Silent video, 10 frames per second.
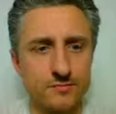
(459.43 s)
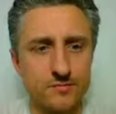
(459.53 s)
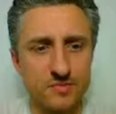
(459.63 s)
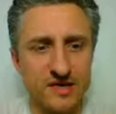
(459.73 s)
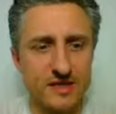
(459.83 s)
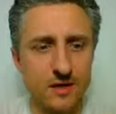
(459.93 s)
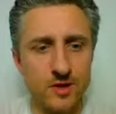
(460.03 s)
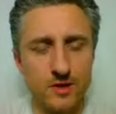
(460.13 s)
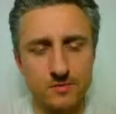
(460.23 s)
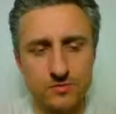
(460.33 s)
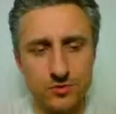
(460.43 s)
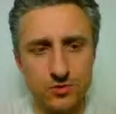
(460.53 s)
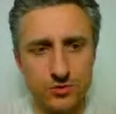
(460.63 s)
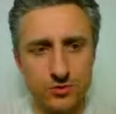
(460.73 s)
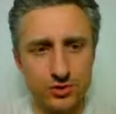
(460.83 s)
поставить
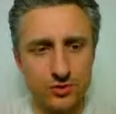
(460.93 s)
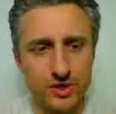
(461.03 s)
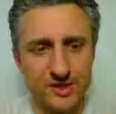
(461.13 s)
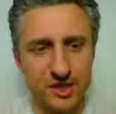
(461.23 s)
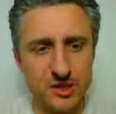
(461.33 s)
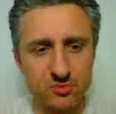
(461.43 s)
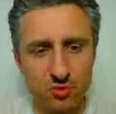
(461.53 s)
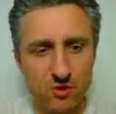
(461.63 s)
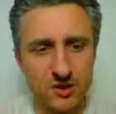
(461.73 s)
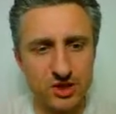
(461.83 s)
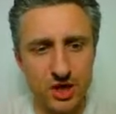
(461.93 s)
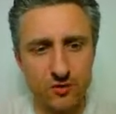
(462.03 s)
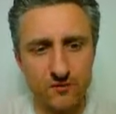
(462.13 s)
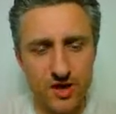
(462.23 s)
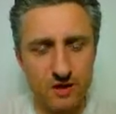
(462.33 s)
то, что у нас есть по
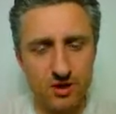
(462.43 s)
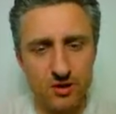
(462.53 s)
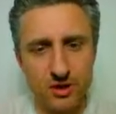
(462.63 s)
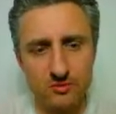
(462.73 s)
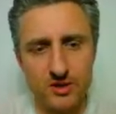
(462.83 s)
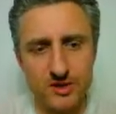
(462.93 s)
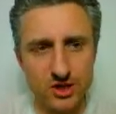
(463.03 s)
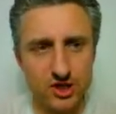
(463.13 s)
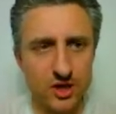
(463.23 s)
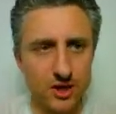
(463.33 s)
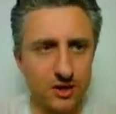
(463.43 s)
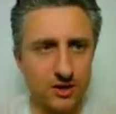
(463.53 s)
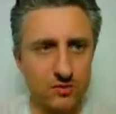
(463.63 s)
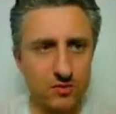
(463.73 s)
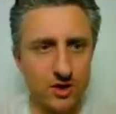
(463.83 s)
умолчанию в Debian, либо скачать какие-то
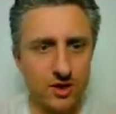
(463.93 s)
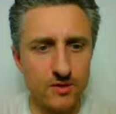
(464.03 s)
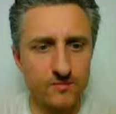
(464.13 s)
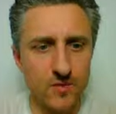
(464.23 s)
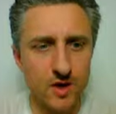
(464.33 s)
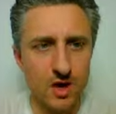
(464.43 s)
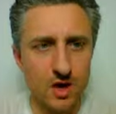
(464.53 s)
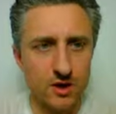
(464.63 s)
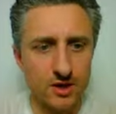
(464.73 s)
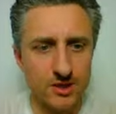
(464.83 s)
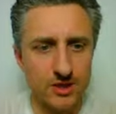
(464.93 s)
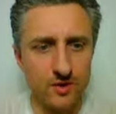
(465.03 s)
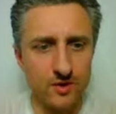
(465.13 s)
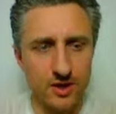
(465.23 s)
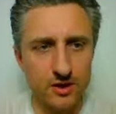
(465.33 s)
другие красивые
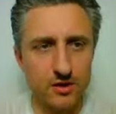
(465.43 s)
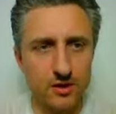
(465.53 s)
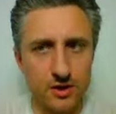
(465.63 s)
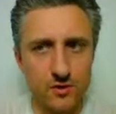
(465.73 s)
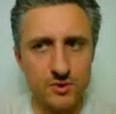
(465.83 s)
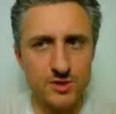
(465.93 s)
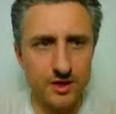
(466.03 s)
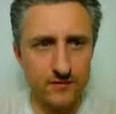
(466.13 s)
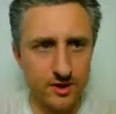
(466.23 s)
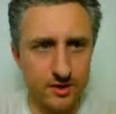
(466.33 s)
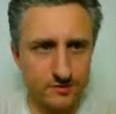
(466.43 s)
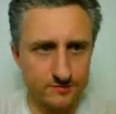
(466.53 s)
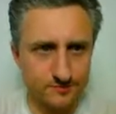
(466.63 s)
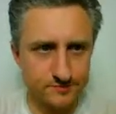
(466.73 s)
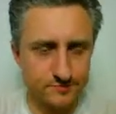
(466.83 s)
картинки и установить их.
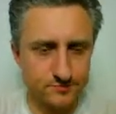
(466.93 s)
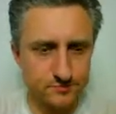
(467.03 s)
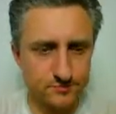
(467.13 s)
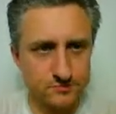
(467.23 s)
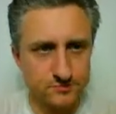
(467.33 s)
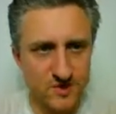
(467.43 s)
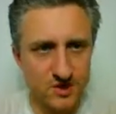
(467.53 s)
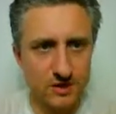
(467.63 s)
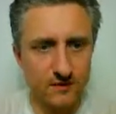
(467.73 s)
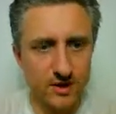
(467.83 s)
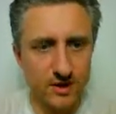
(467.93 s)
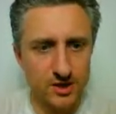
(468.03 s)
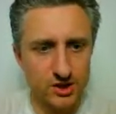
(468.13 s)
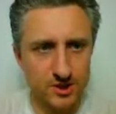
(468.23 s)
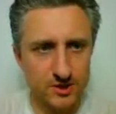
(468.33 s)
Давайте я
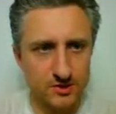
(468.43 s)
сейчас